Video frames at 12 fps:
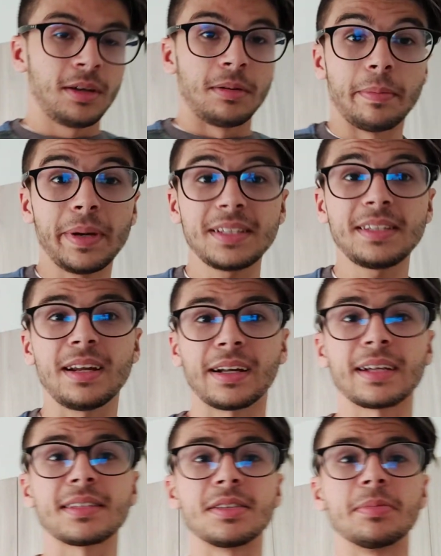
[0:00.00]
Ebbene sì
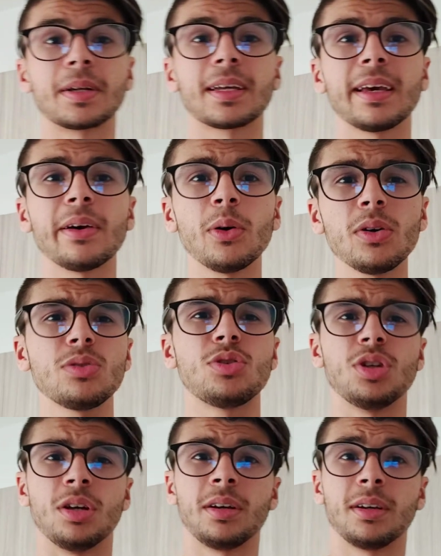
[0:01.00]
ragazzi perché
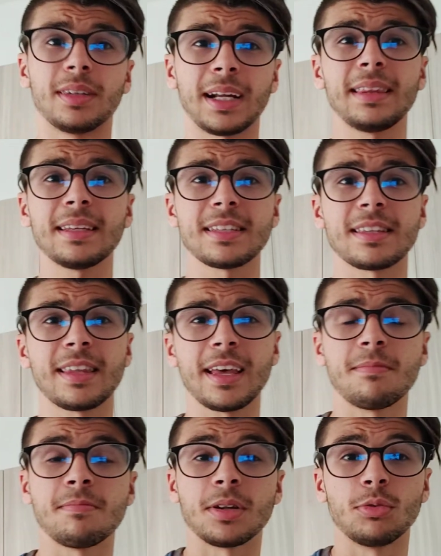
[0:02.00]
oggi 30
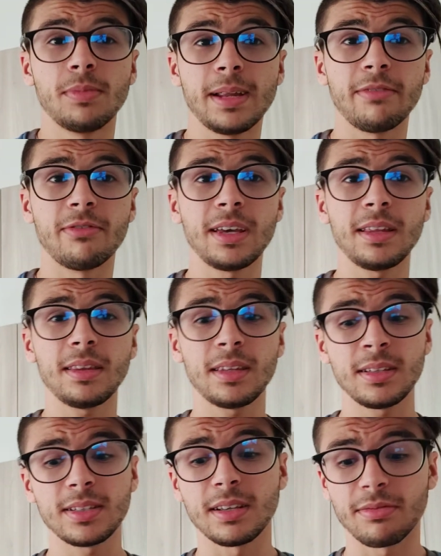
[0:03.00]
settembre
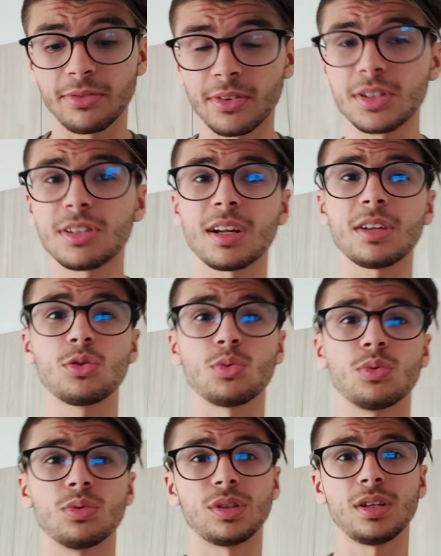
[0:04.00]
2020 si è forse
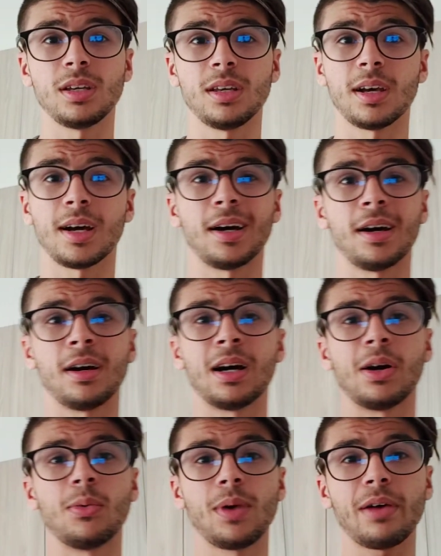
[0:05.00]
raggiunti
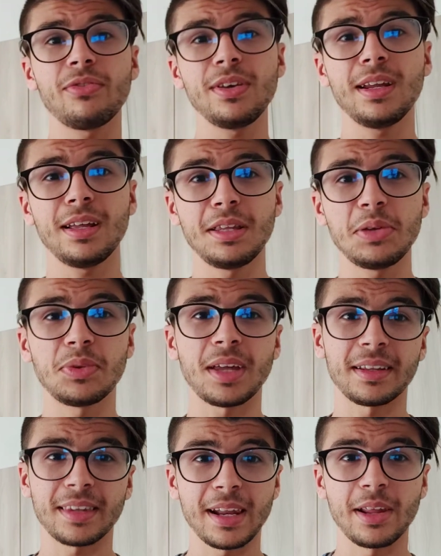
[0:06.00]
a una fine di
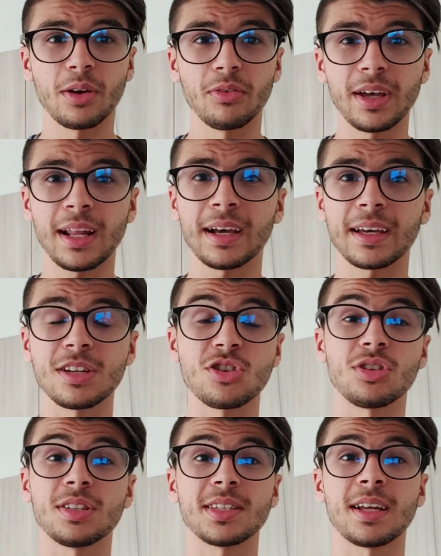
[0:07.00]
una telenovela che
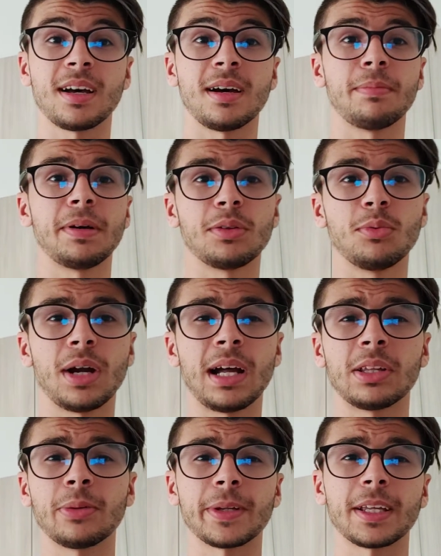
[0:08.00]
ci sta
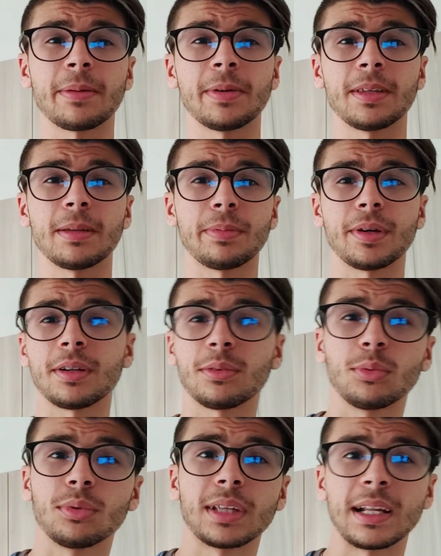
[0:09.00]
perdurando praticamente per
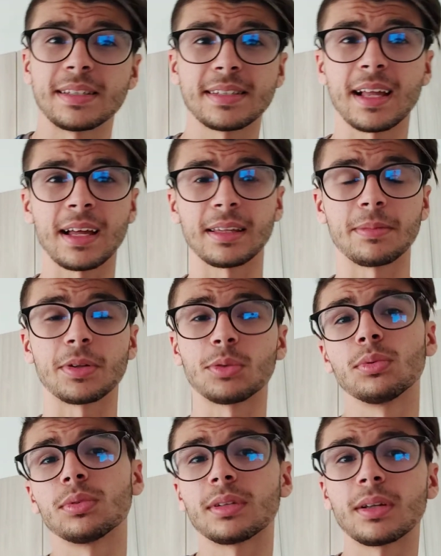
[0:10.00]
tutta l'estate, per
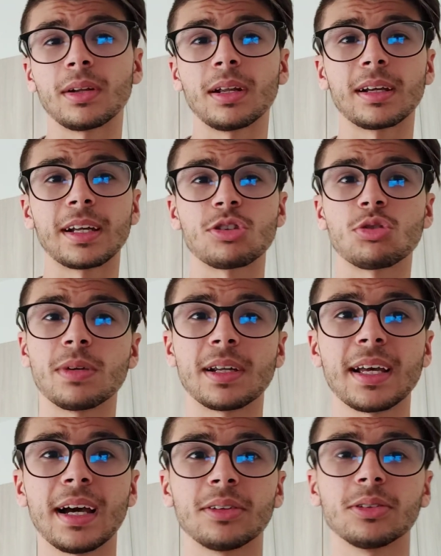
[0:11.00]
tutto il
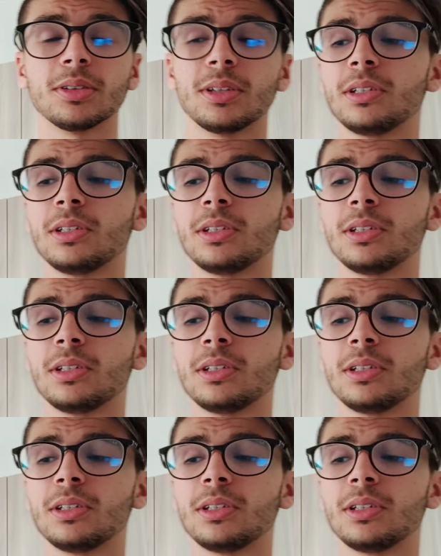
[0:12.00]
calciomercato.